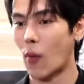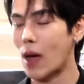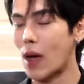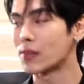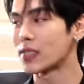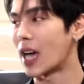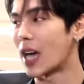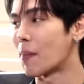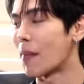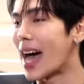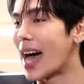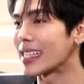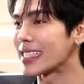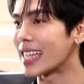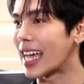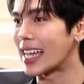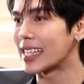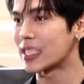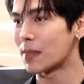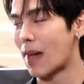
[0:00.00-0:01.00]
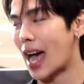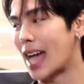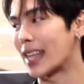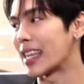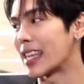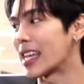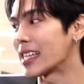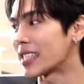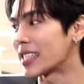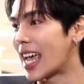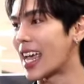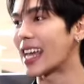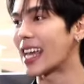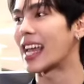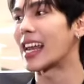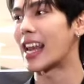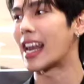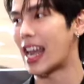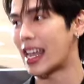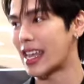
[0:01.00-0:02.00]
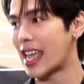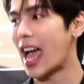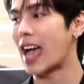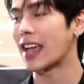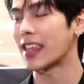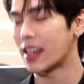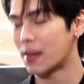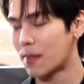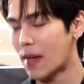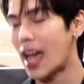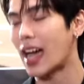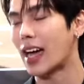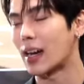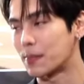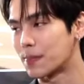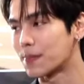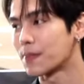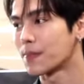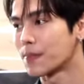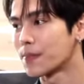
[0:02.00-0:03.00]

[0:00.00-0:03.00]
ความสามารถใช้สมาธิใช้อะไรหลาย ๆ อย่างเยอะมากครับ